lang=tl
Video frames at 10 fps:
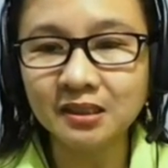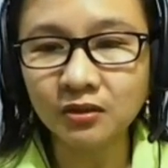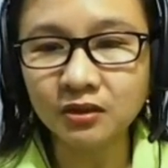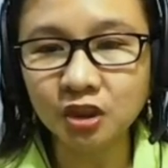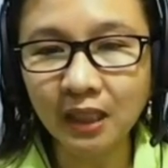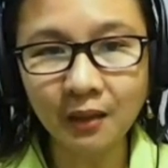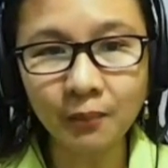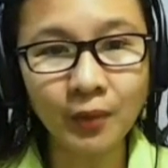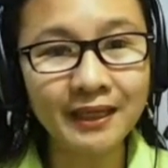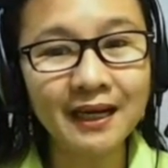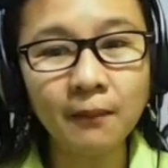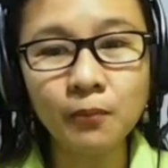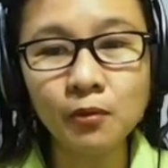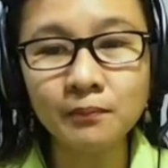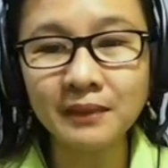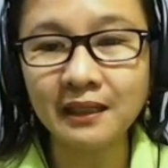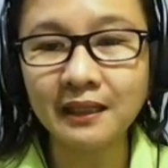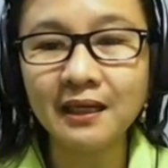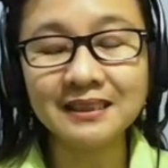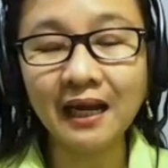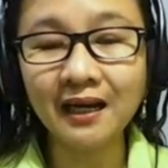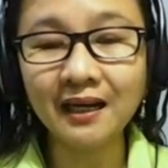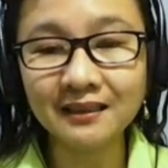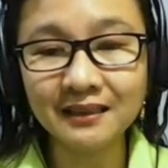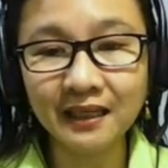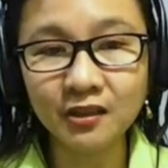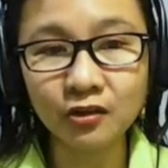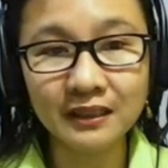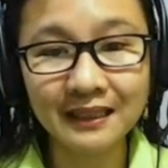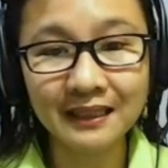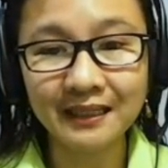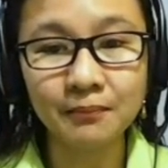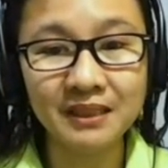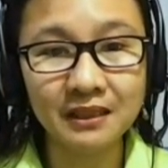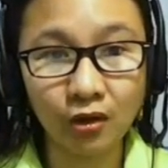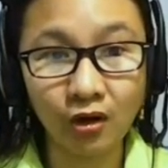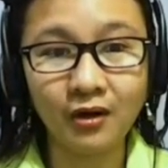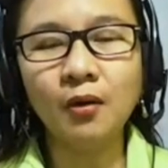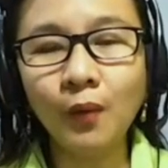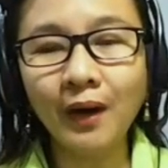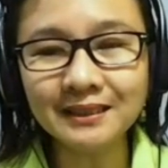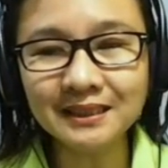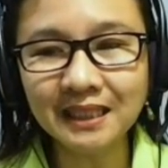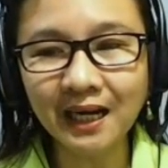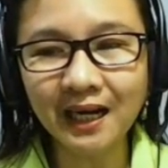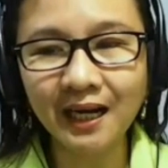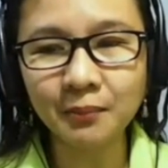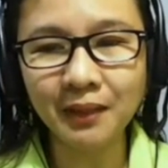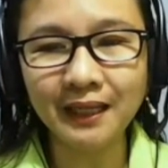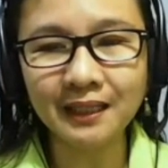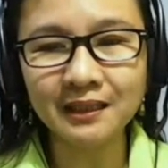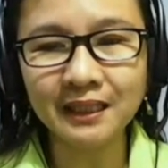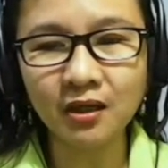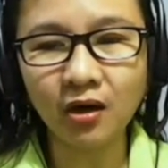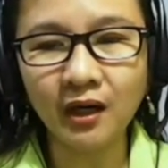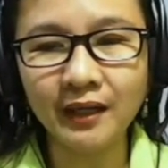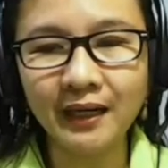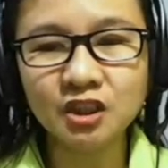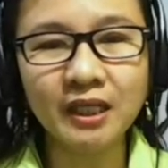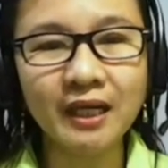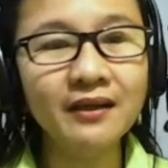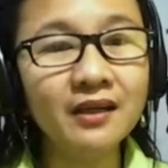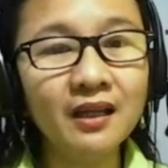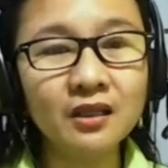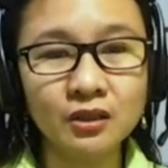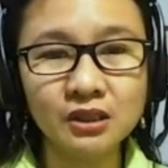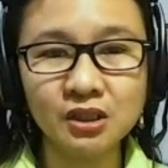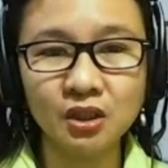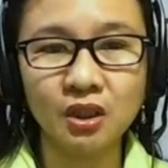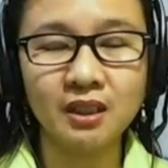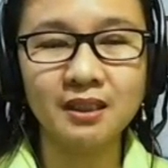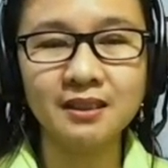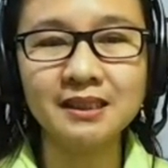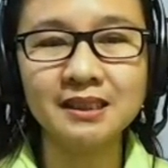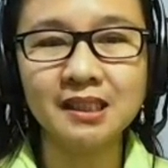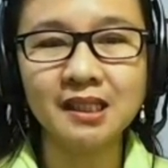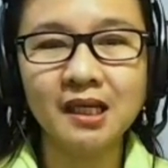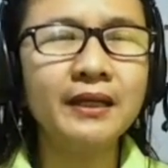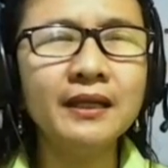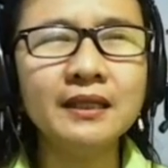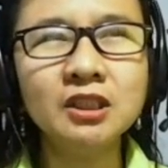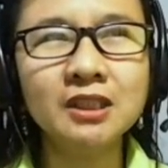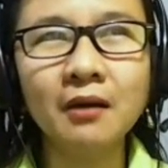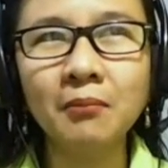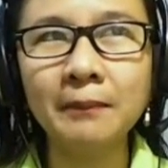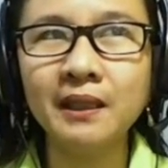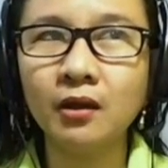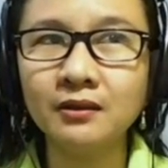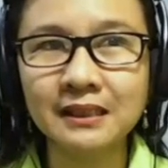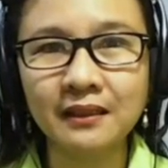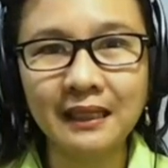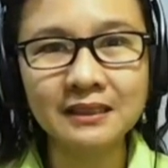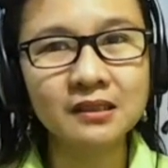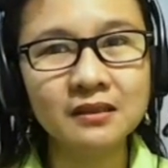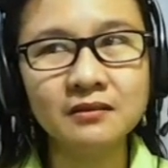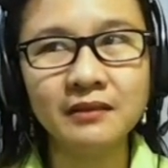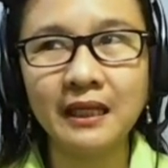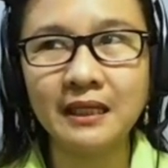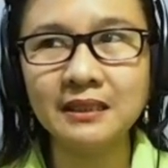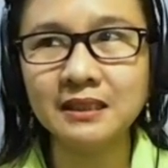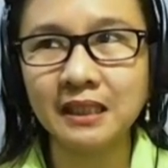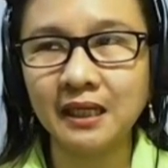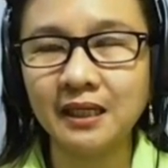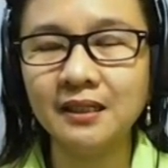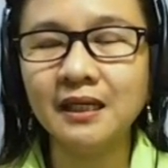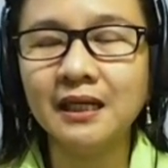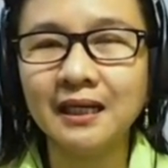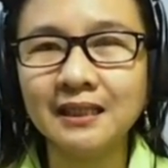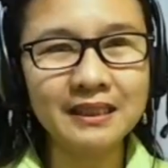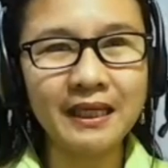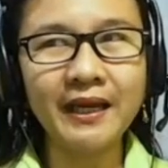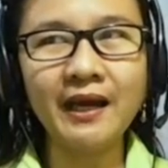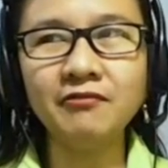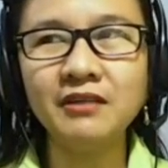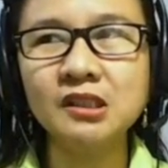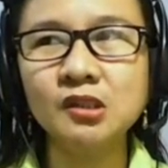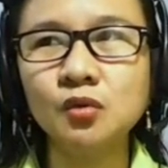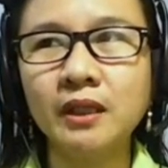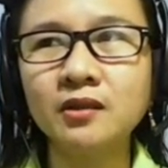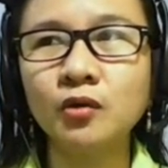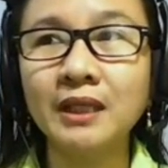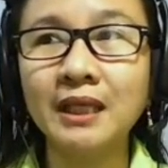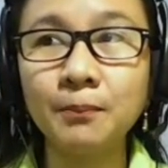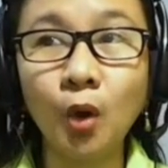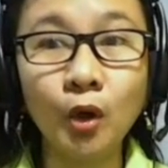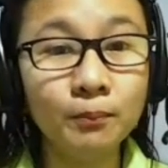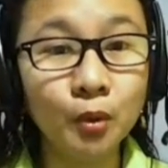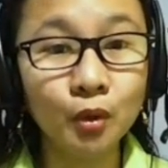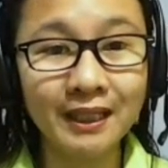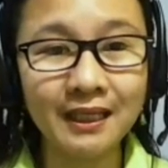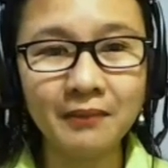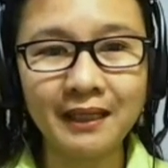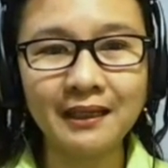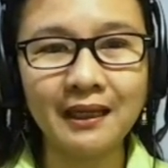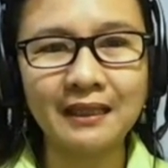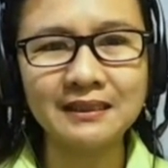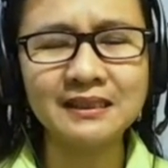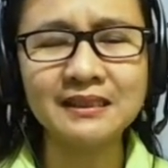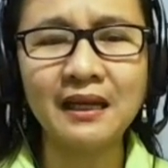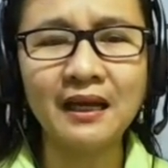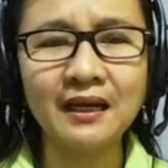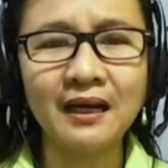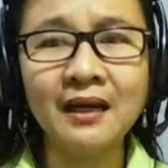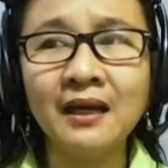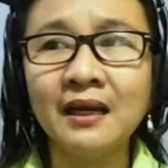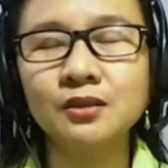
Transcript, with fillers: So, dyan, pwede kang pumili saang category ka na belong. One time, I click on general concerns Pwede rin siyang mabilong sa lesson related kasi I have a student who keep on booking my classes. Talagang